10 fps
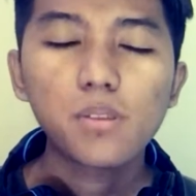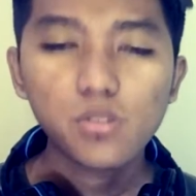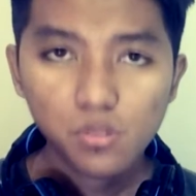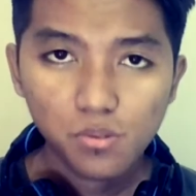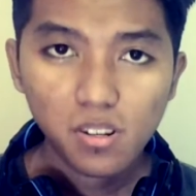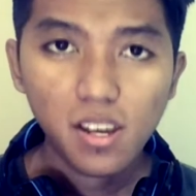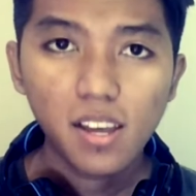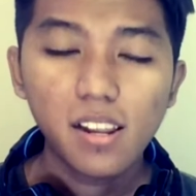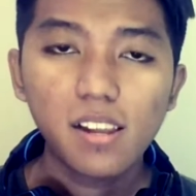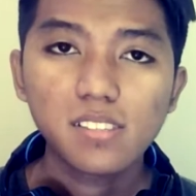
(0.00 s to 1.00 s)
Prosedur
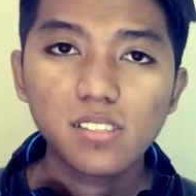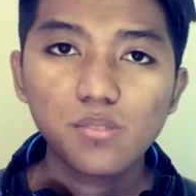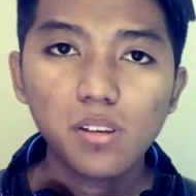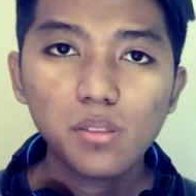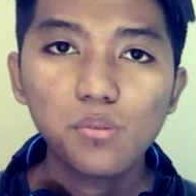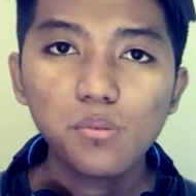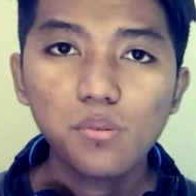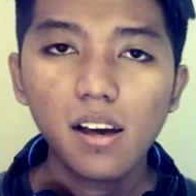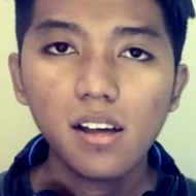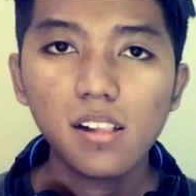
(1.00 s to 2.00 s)
adalah
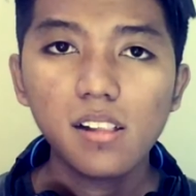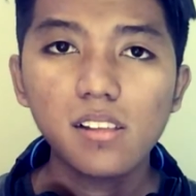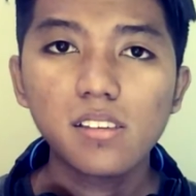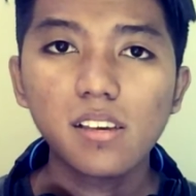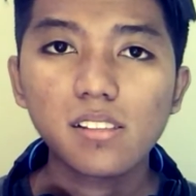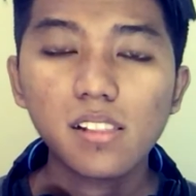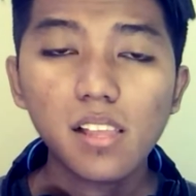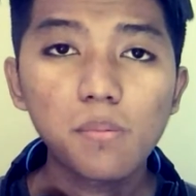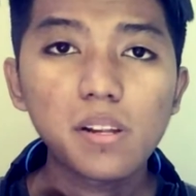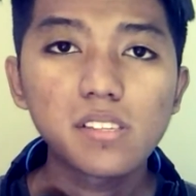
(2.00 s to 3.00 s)
sesuatu hal yang
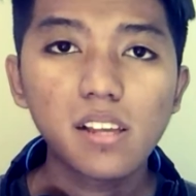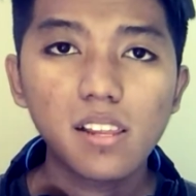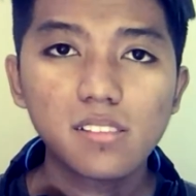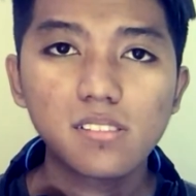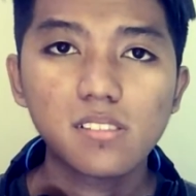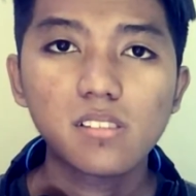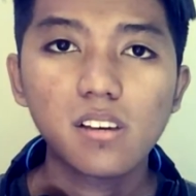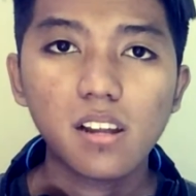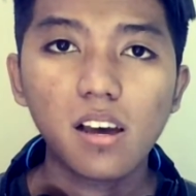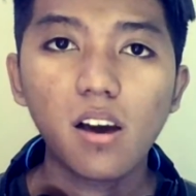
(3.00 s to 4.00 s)
telah berjalan
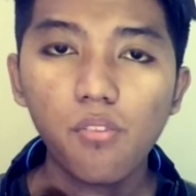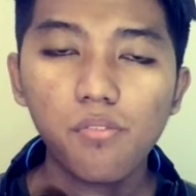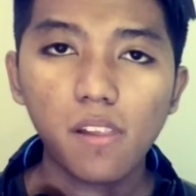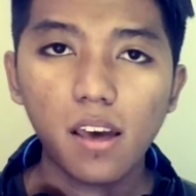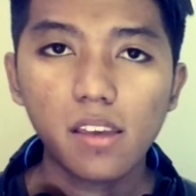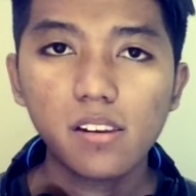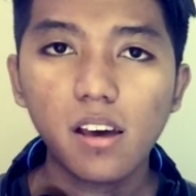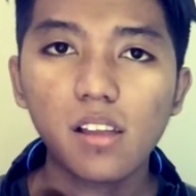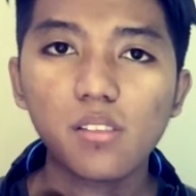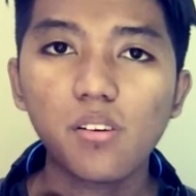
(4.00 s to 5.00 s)
secara offline
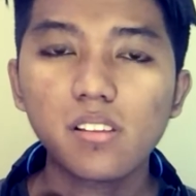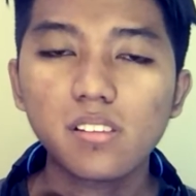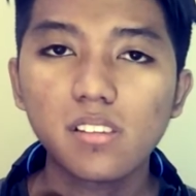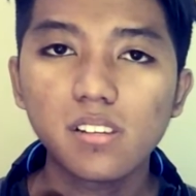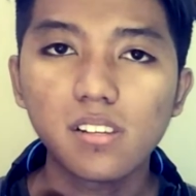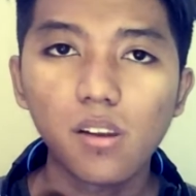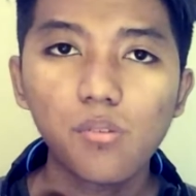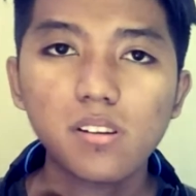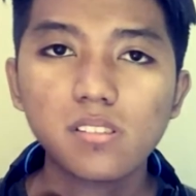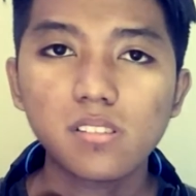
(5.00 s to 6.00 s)
atau artinya di
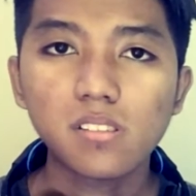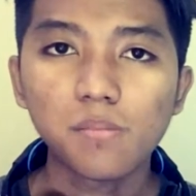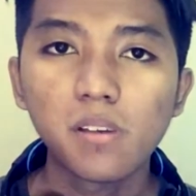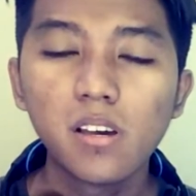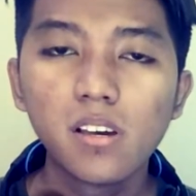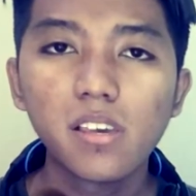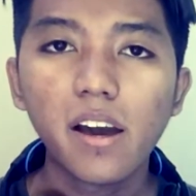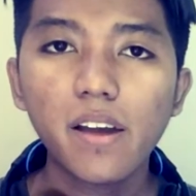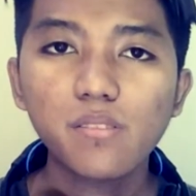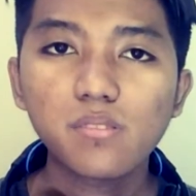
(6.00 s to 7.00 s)
luar sistem
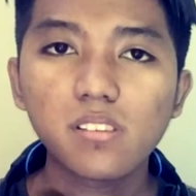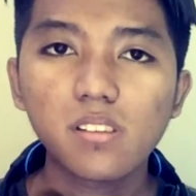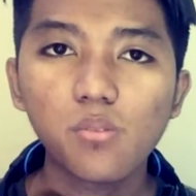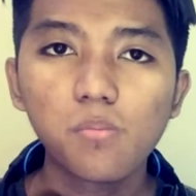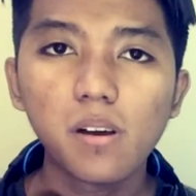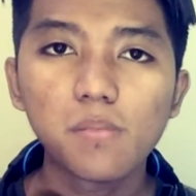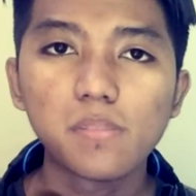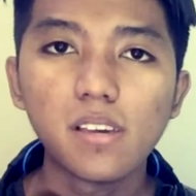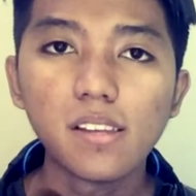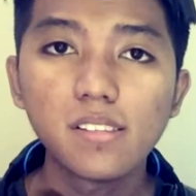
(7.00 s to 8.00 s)
yang harus kita ubah
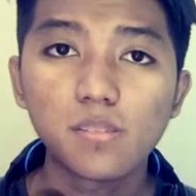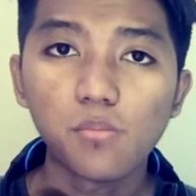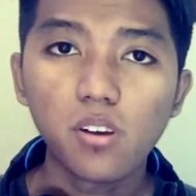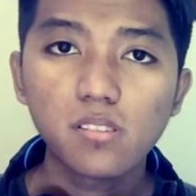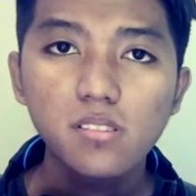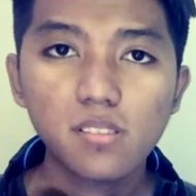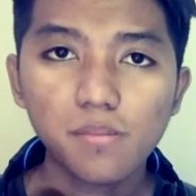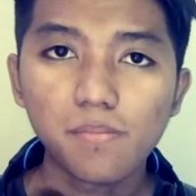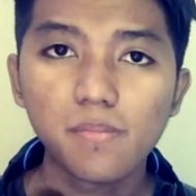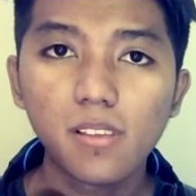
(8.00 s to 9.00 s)
menjadi sebuah
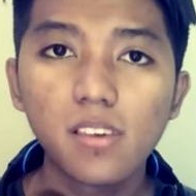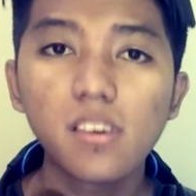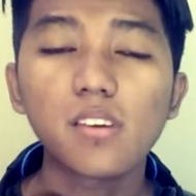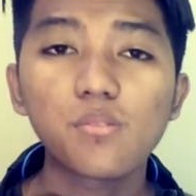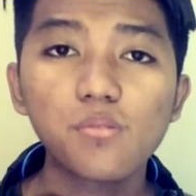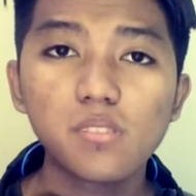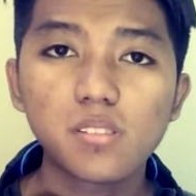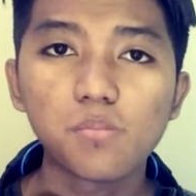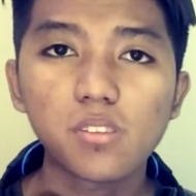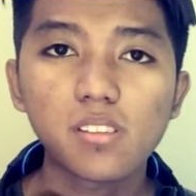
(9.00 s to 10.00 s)
sistem. Itu
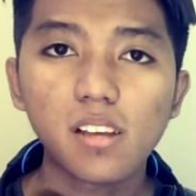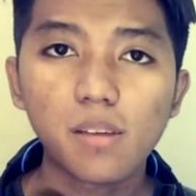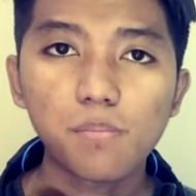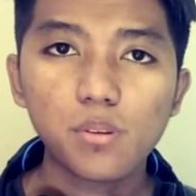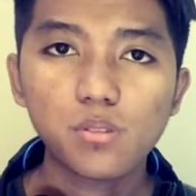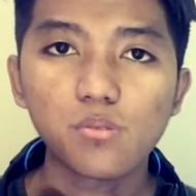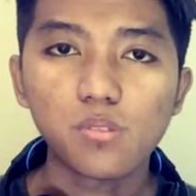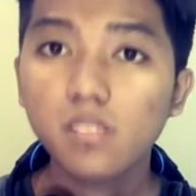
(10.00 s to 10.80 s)
disebut dengan prosedur.